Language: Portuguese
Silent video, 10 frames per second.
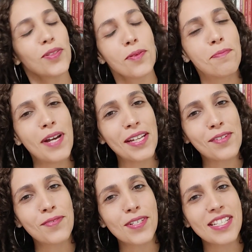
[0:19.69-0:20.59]
Tudo bem
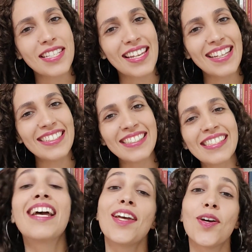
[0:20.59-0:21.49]
com
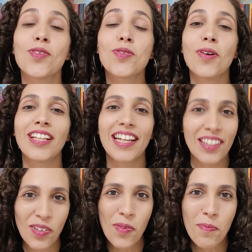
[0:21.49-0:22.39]
vocês? Eu sou a
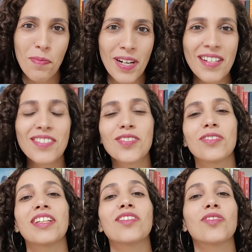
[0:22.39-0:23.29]
Laila Compan, sou
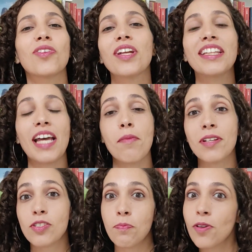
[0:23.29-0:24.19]
tradutora e
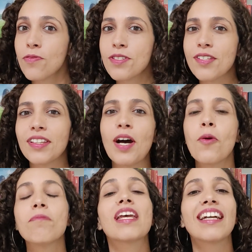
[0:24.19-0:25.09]
intérprete
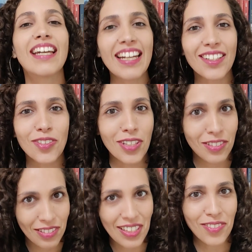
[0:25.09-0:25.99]
profissional,
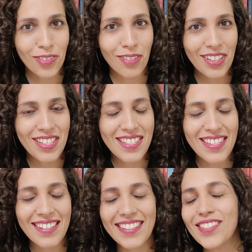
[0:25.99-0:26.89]
criadora do Tradutor
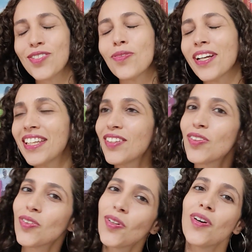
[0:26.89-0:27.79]
Iniciante. Estou
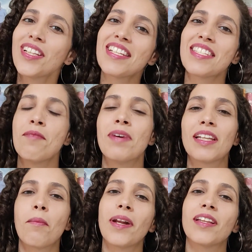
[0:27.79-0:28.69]
aqui toda
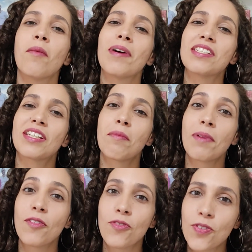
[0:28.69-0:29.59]
semana para dar uma dica
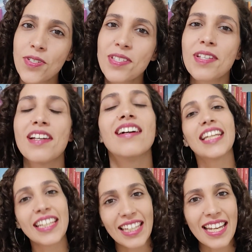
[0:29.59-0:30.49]
para você
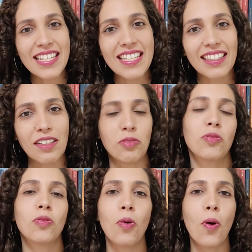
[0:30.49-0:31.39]
que quer ser
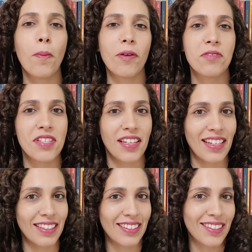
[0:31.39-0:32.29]
tradutor, para você que
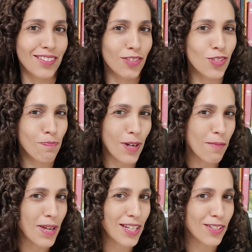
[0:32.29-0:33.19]
ainda está dando os
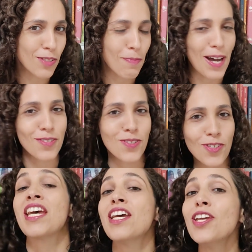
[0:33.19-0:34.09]
primeiros
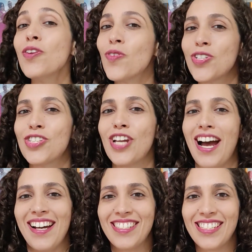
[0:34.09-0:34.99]
passos. E hoje
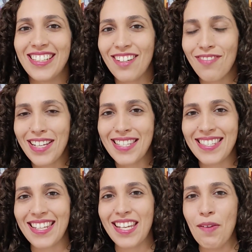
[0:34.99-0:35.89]
a dica vai
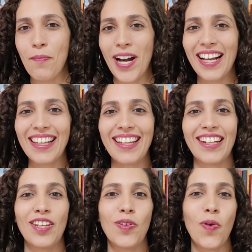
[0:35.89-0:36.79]
ser para a
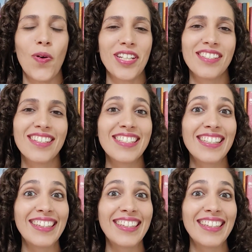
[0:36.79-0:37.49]
galera que gosta de